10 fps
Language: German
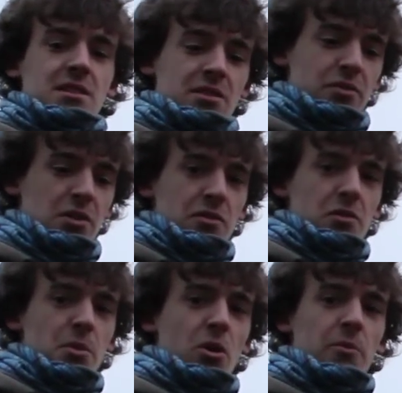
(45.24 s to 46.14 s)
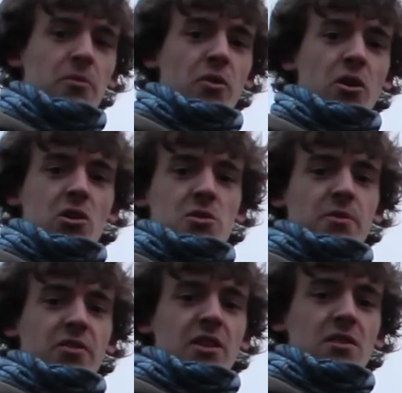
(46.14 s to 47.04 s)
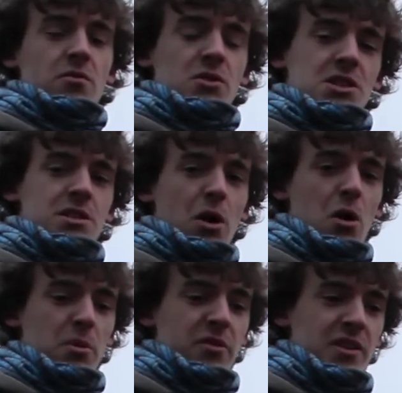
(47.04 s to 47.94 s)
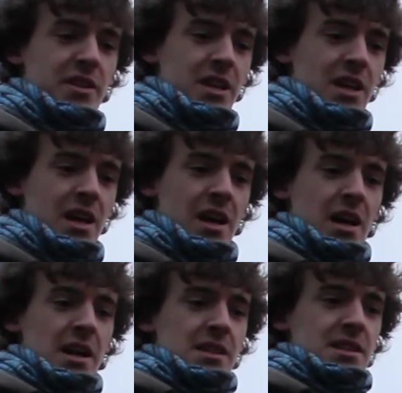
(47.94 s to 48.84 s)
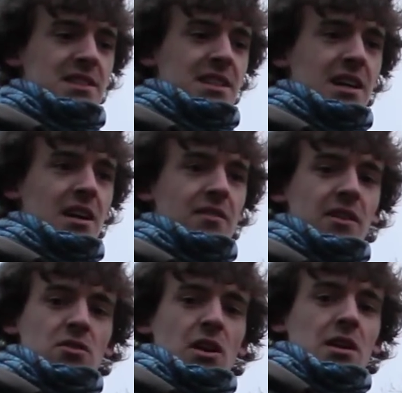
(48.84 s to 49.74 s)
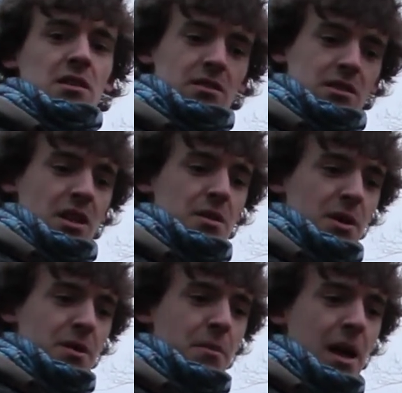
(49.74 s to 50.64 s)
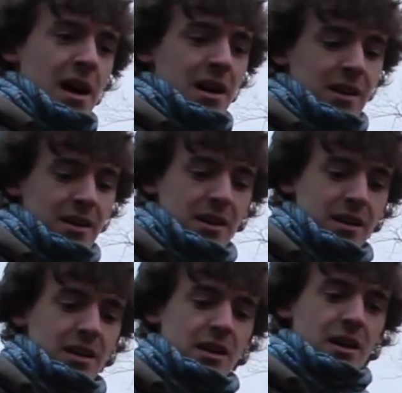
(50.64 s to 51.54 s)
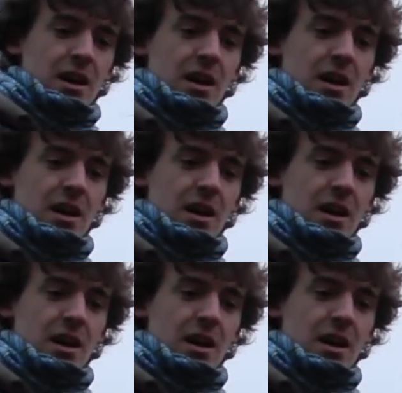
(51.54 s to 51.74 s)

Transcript: ein Gefühl dafür bekommt, wo ihr euch befindet und wo sich die Mauer befindet. Dass ihr eventuell immer mehr äh,